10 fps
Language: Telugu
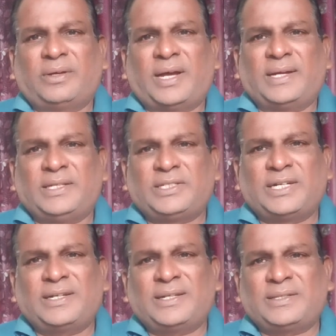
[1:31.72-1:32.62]
ఆయన
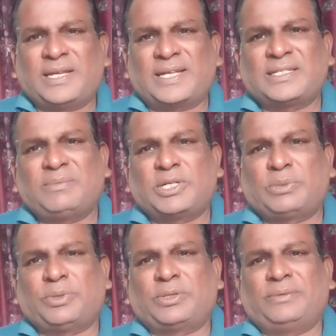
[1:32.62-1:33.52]
ఇచ్చాడన్న ధ్యాసే
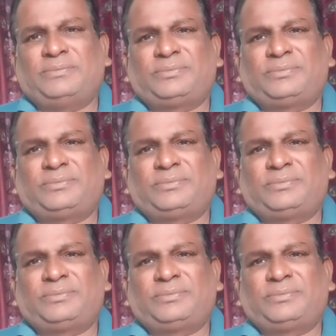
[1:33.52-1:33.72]
మర్చిపోతాం